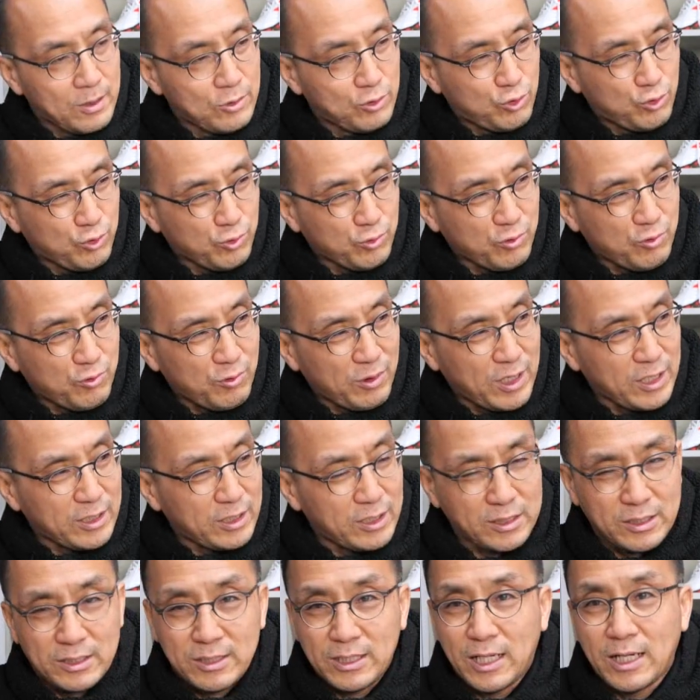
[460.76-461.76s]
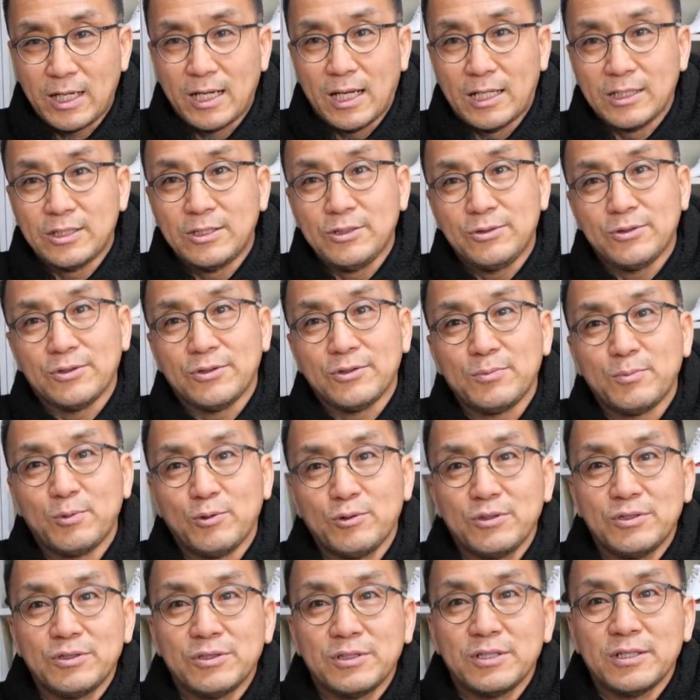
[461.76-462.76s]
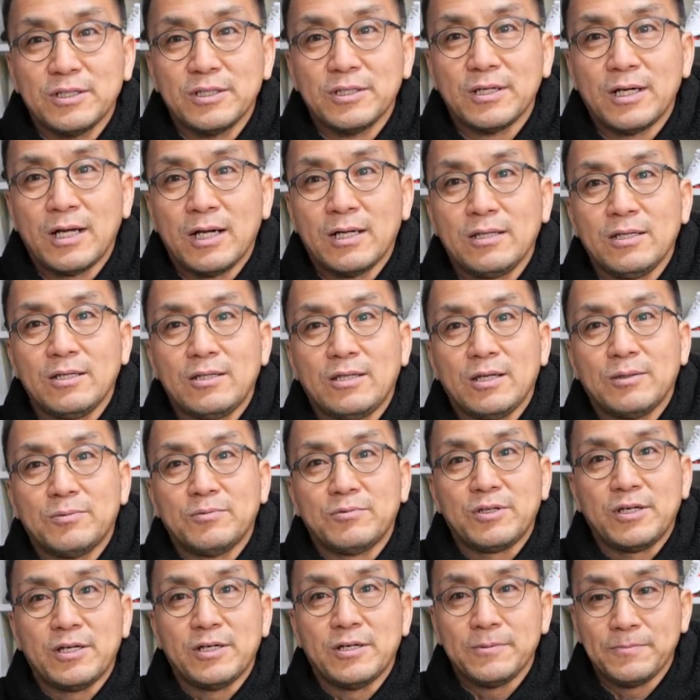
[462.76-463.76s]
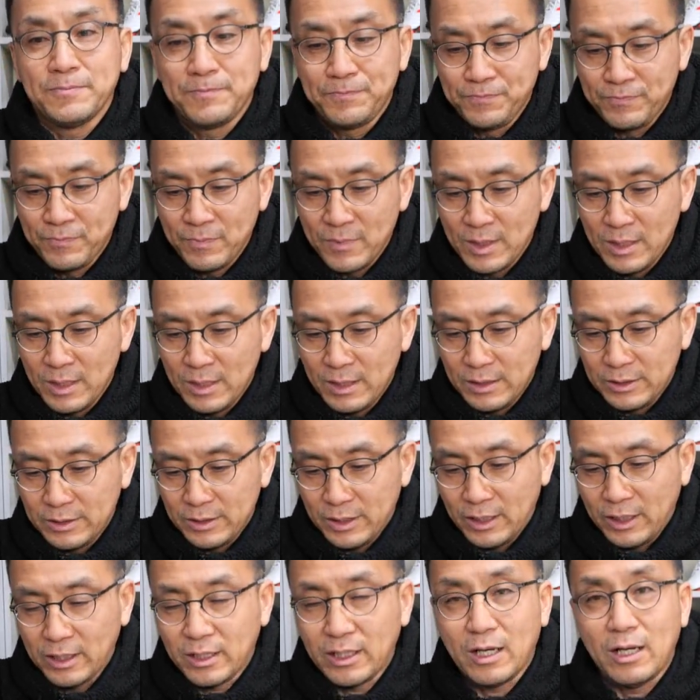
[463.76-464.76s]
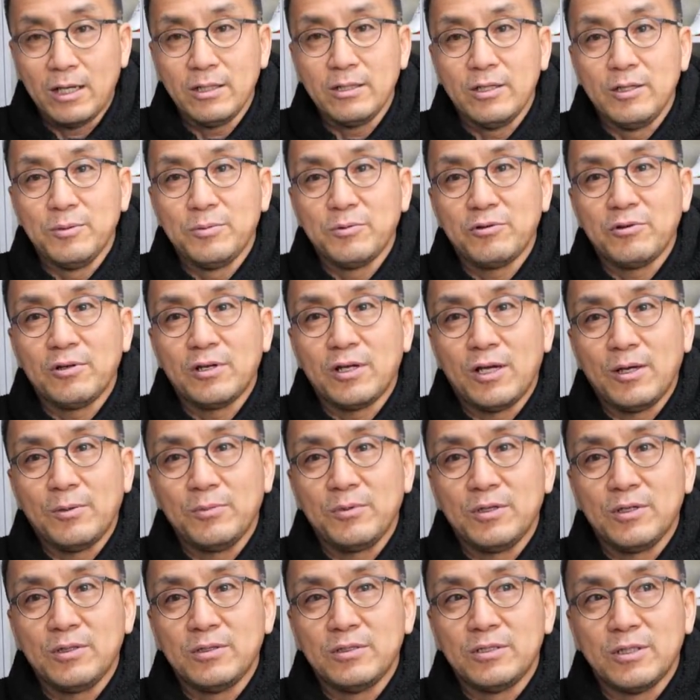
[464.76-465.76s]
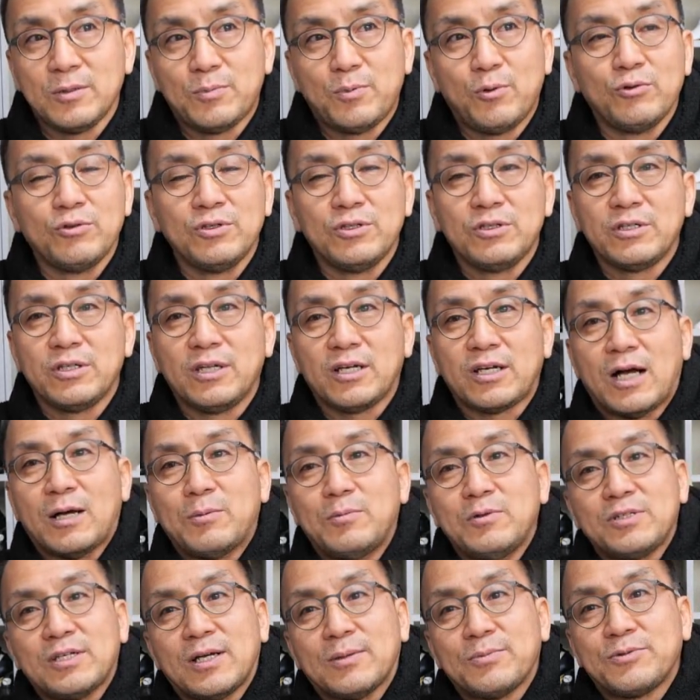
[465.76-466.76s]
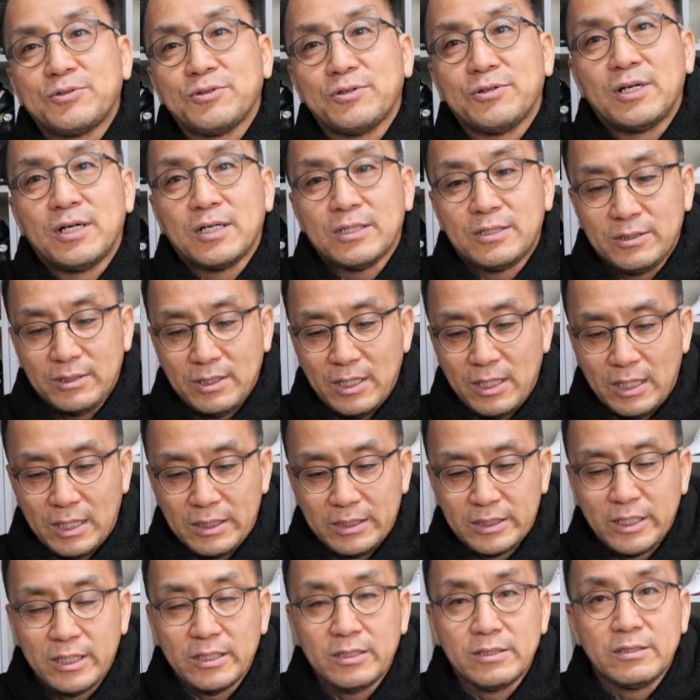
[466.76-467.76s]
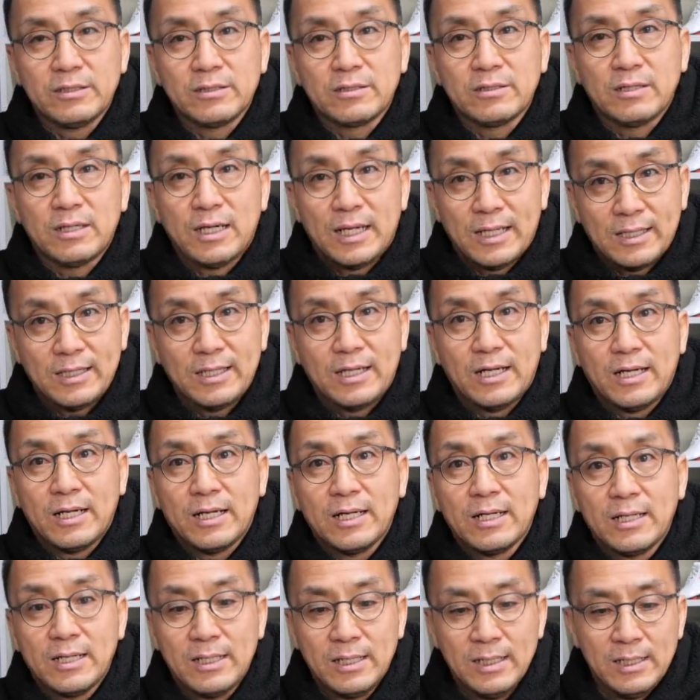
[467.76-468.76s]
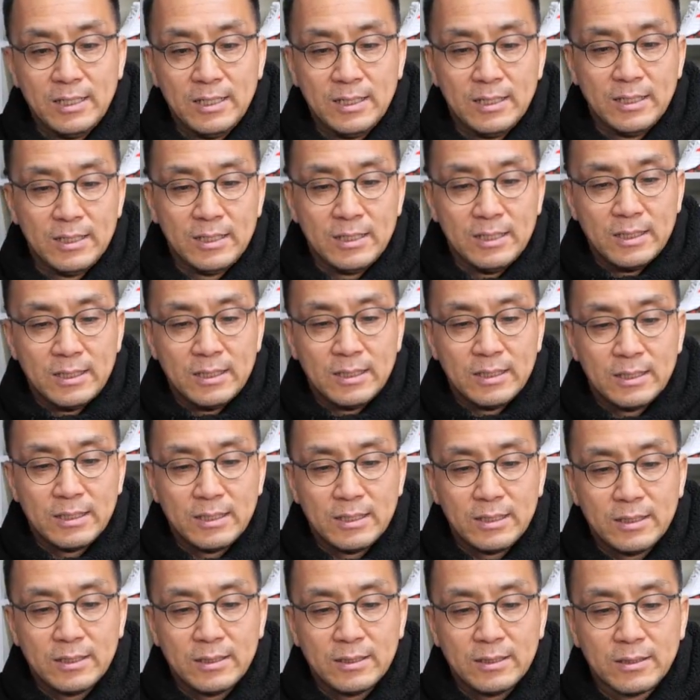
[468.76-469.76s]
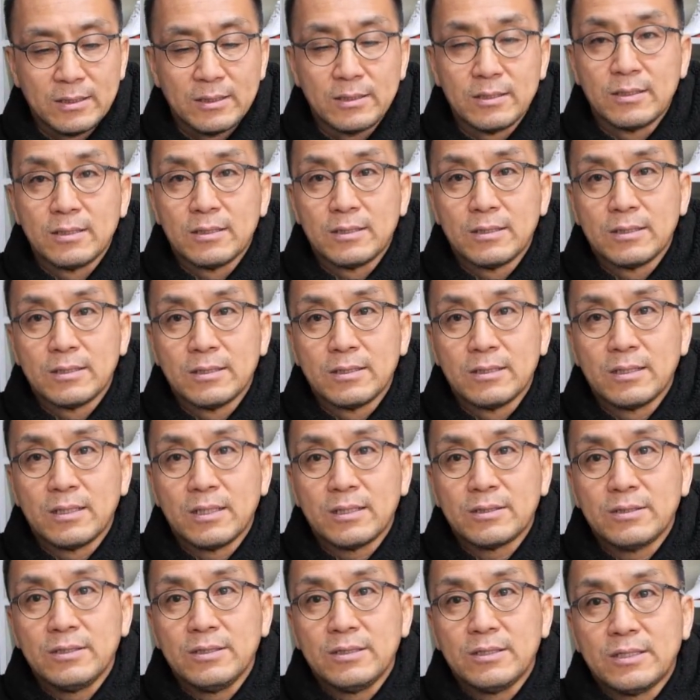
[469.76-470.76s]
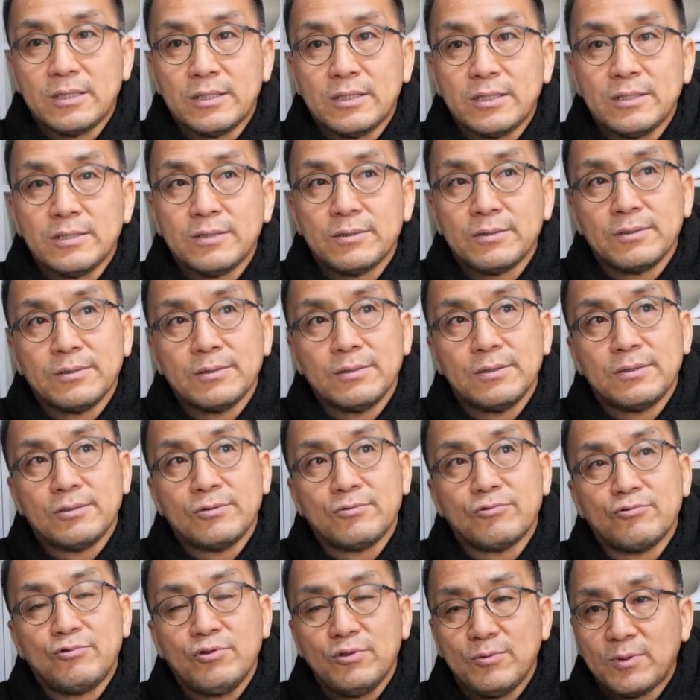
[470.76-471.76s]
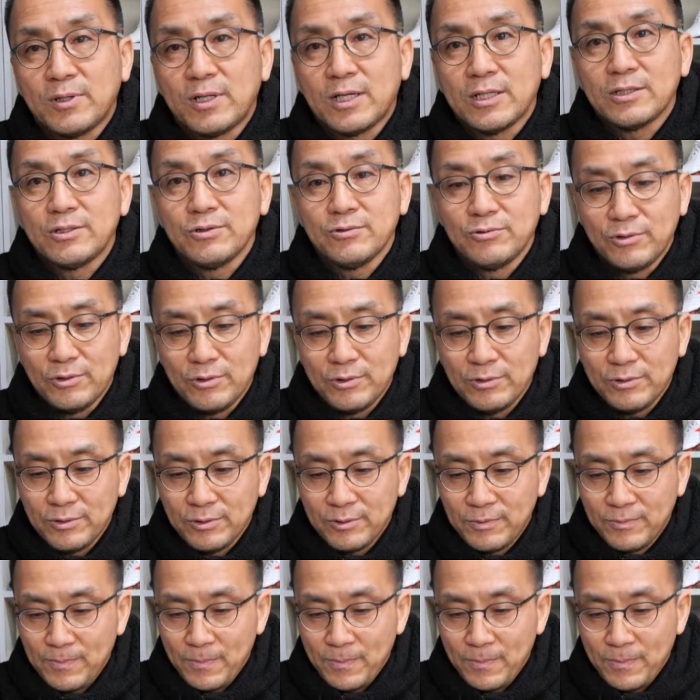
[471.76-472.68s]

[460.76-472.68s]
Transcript: 축구에 대해서 잘 아시죠. 본인들이. 알기 때문에 저희가 대강 리뷰를 하면 이제 본인들이 감을 잡죠. 아, 저게 괜찮을 것 같다. 예. 그래서 이제 구입을 하시고